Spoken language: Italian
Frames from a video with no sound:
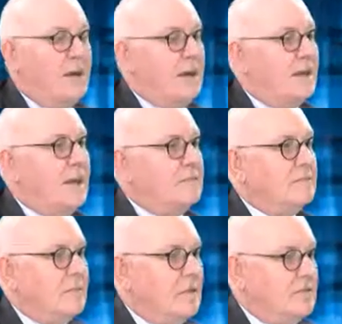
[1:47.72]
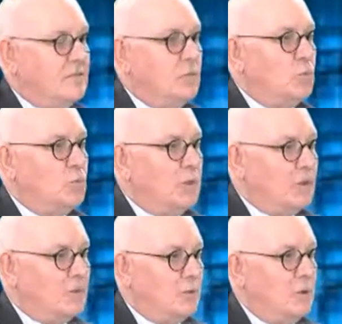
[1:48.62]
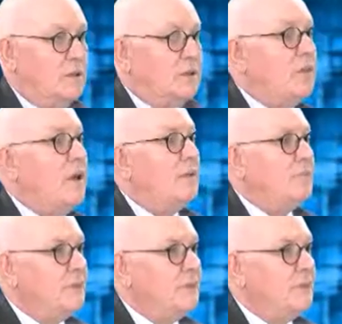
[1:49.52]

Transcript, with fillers: le casse sedute, quindi già